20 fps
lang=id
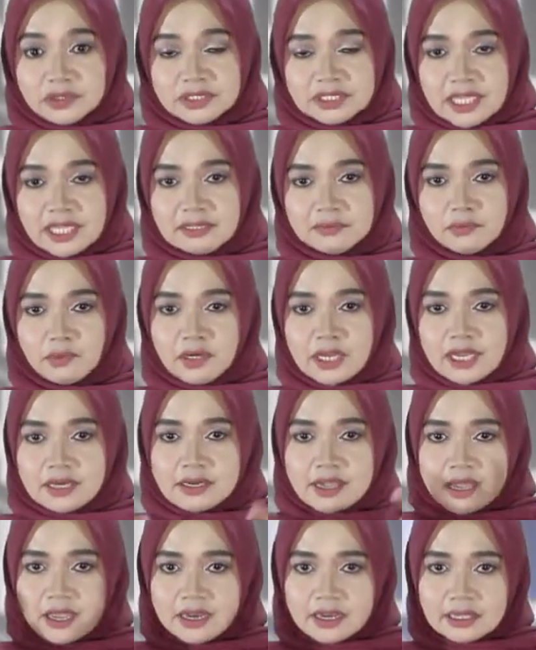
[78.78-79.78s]
set mulai
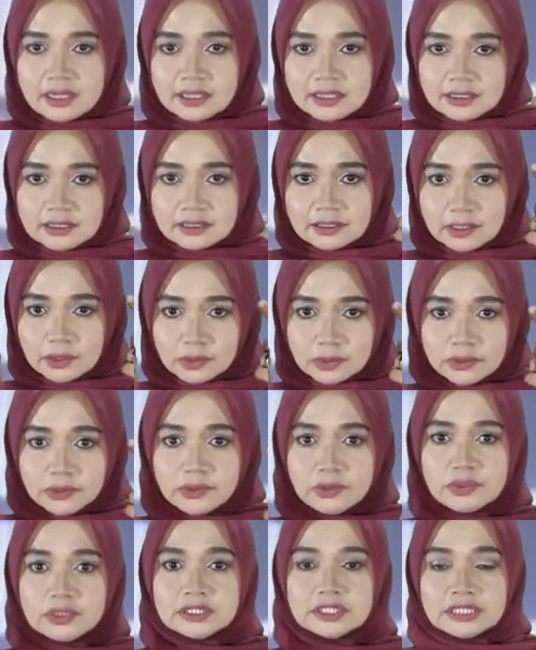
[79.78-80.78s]
dari
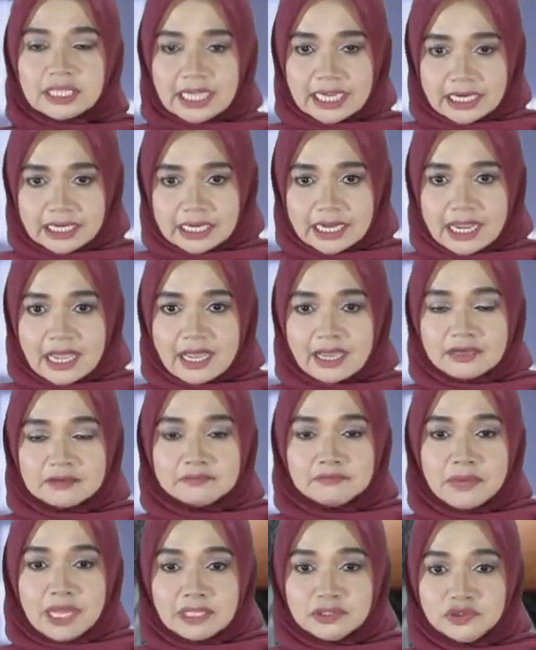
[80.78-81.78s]
kerudung,
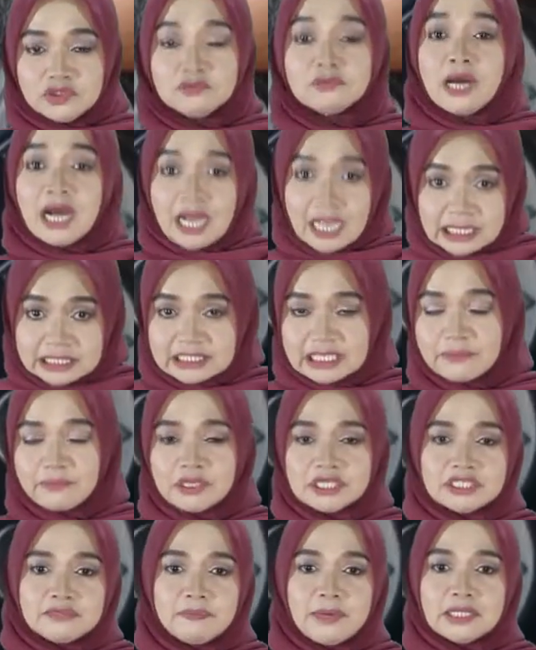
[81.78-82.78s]
selendang, baju bahkan
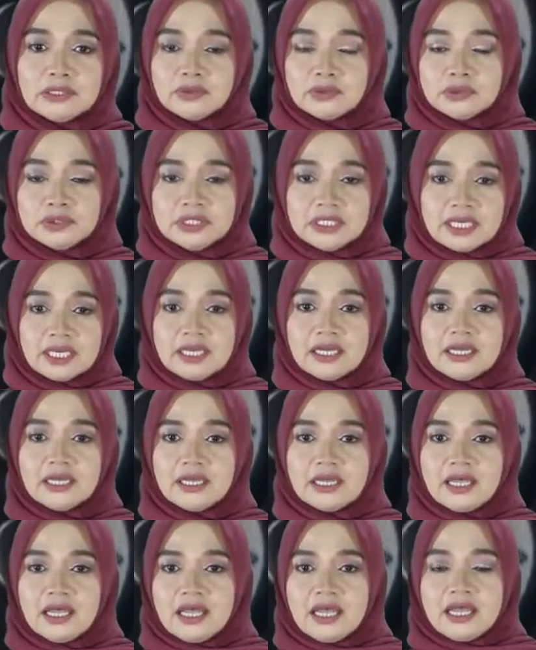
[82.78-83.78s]
sampai sepatunya
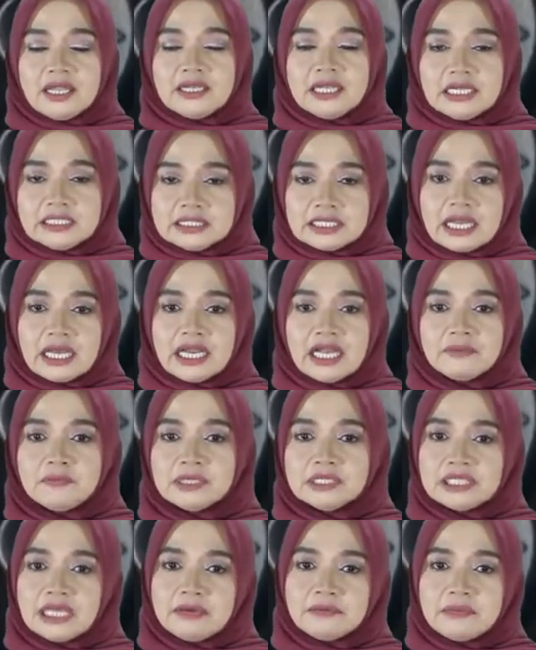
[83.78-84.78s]
dan sekarang
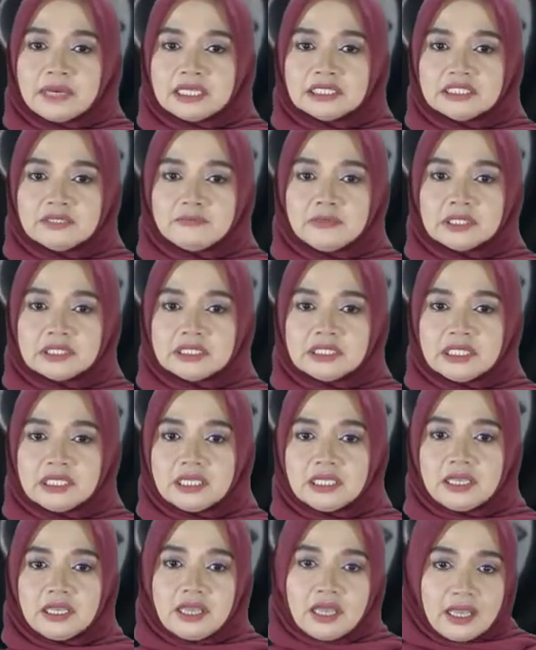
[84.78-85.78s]
bertambah
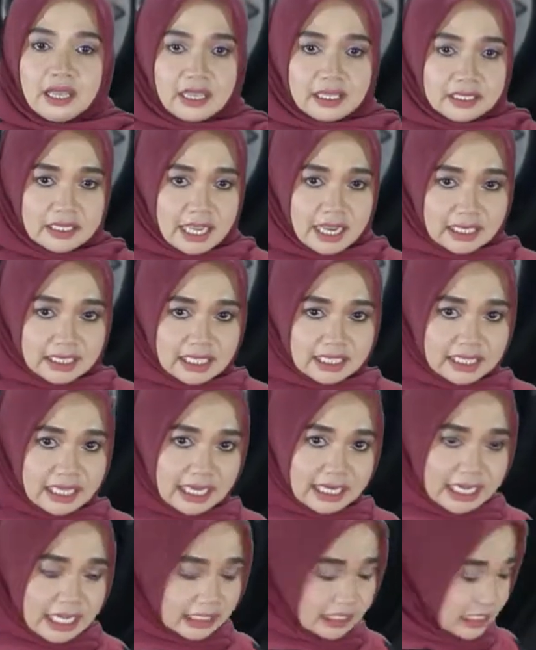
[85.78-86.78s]
seperti yang kita
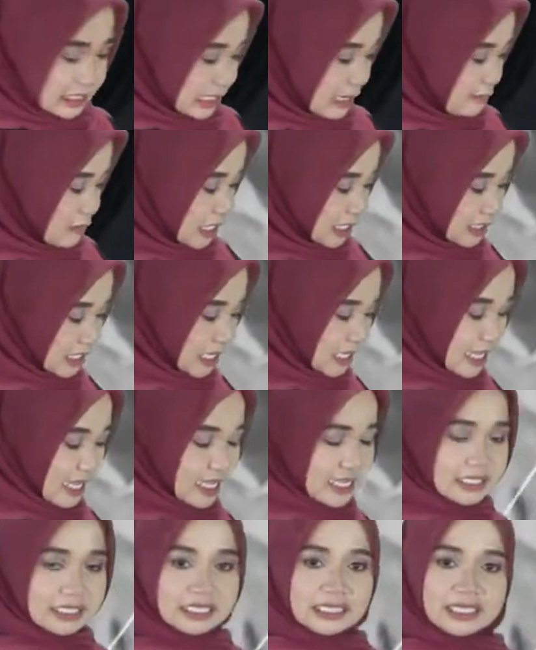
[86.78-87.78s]
lihat di samping saya
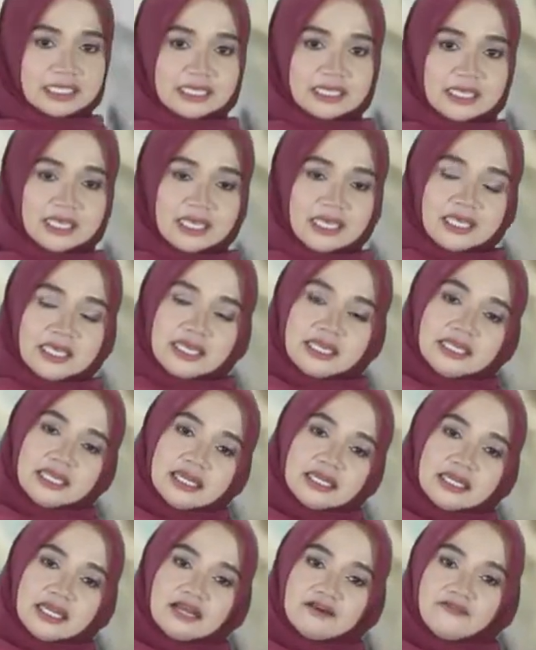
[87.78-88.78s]
ini ini
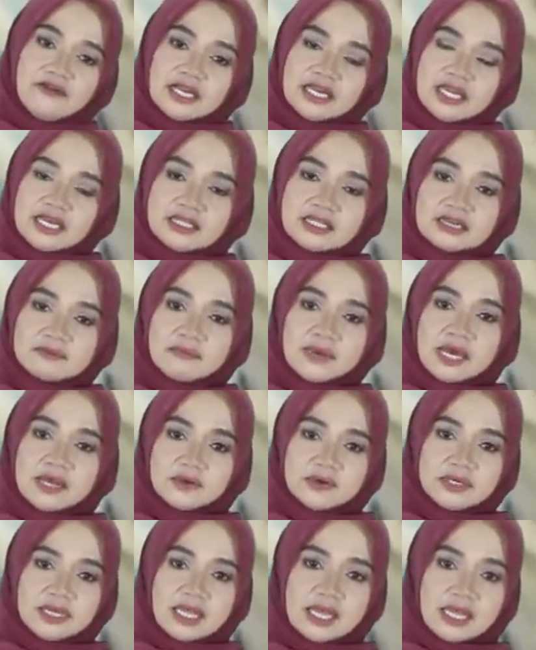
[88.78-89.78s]
adalah varian
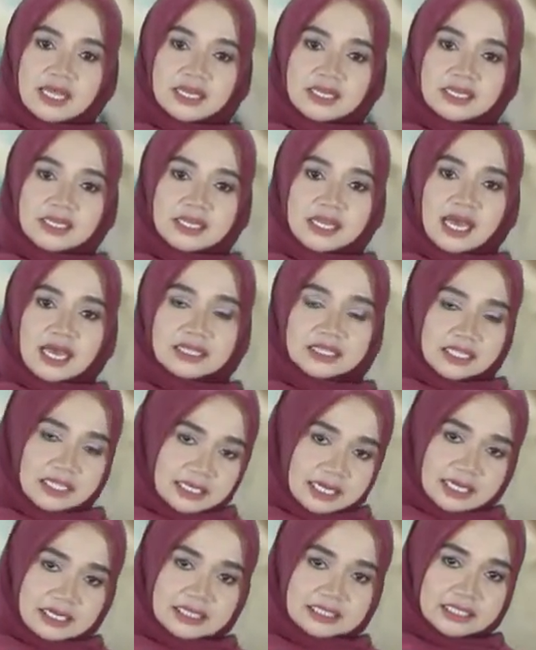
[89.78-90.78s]
terbaru dari
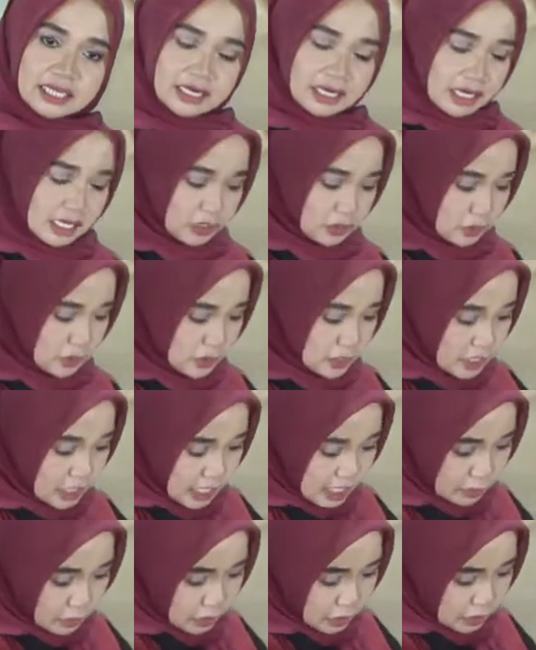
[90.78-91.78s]
Atira Design Edu
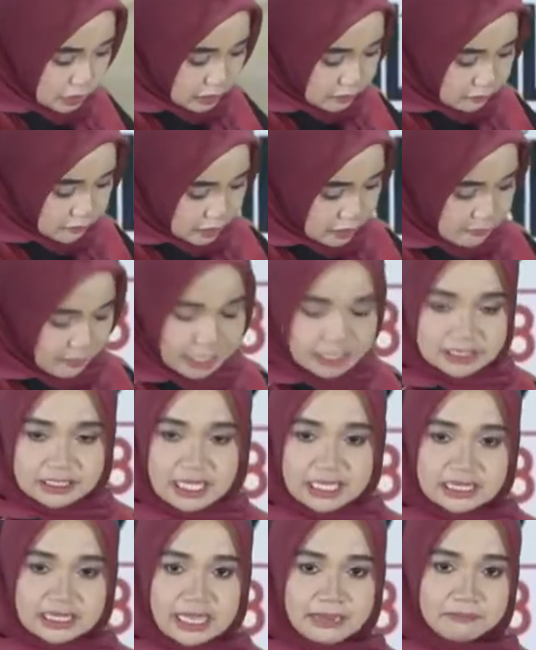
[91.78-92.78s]
dengan motif kipas
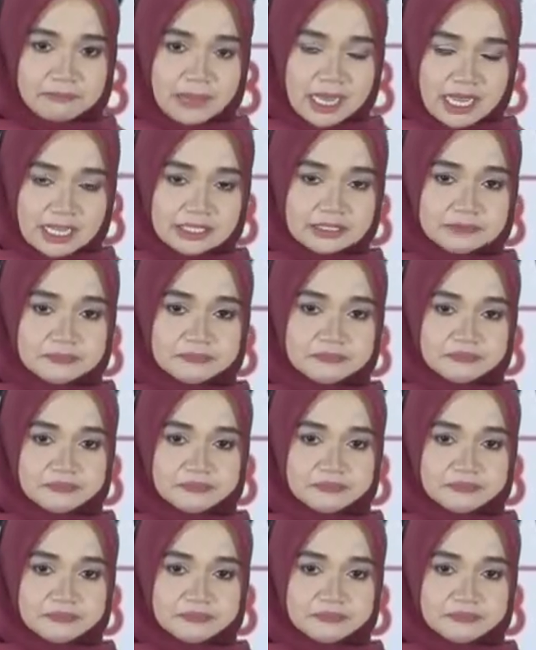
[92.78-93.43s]
dan tambang